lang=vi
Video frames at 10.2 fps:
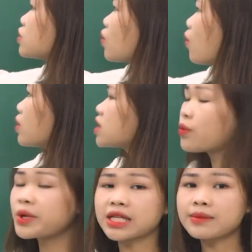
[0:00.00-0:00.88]
số ở
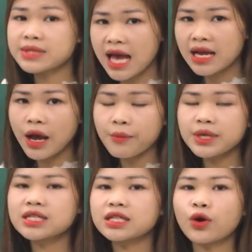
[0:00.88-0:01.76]
trong hình tam giác.
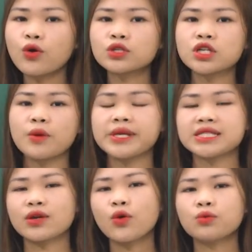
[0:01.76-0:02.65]
Bây giờ thì cô trò mình
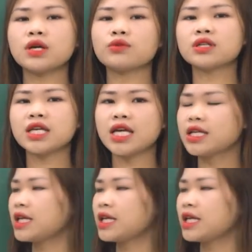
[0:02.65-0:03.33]
sẽ cùng nhau thực hiện